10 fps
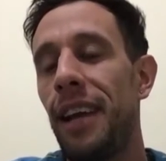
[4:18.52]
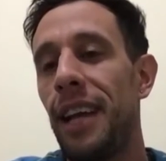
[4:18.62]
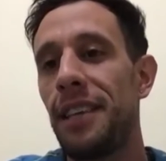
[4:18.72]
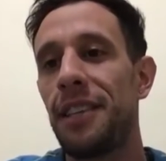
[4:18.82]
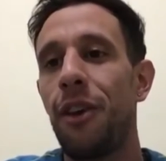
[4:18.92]

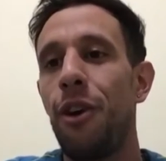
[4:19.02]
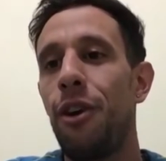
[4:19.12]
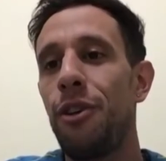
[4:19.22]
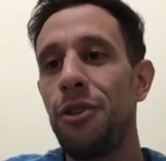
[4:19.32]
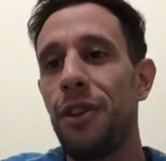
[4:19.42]
gracias a
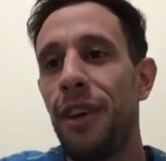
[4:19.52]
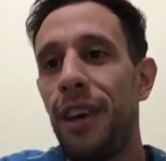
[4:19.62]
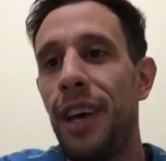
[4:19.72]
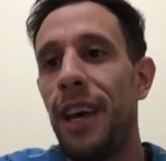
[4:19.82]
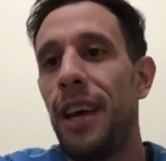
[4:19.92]
Dios.
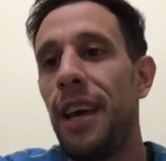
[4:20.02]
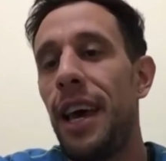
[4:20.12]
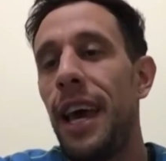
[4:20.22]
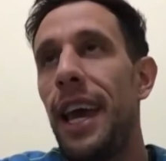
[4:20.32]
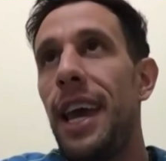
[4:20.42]

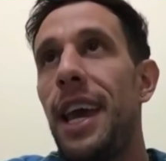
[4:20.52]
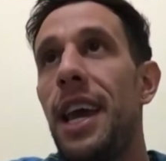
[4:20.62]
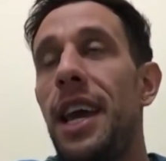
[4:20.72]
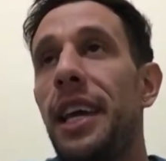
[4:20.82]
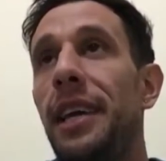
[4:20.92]

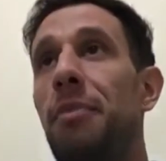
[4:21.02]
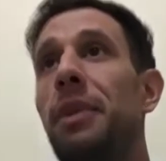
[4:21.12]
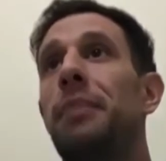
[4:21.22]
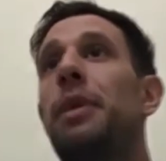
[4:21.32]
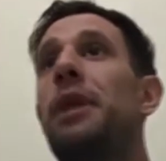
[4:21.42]
Eh, y
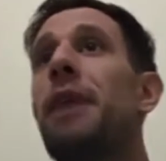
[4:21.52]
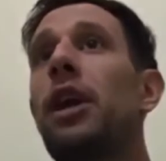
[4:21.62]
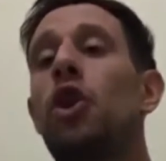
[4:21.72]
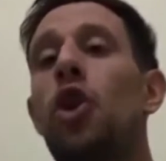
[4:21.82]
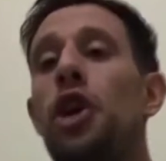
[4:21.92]
mi
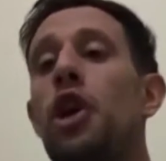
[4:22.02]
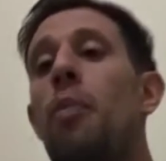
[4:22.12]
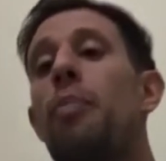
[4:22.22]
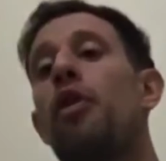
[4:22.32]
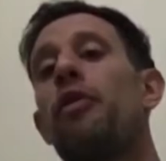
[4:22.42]
primer
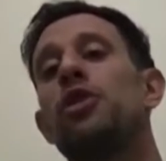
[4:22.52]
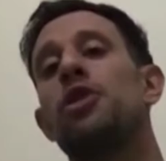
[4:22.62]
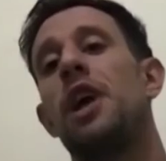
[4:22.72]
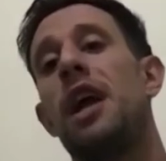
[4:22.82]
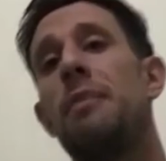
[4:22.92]
torneo
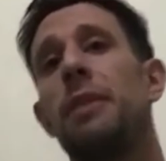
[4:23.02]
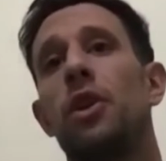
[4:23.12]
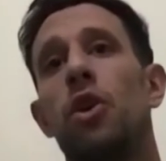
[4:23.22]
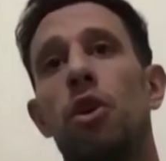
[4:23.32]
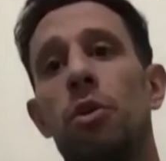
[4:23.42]
profesional me tocó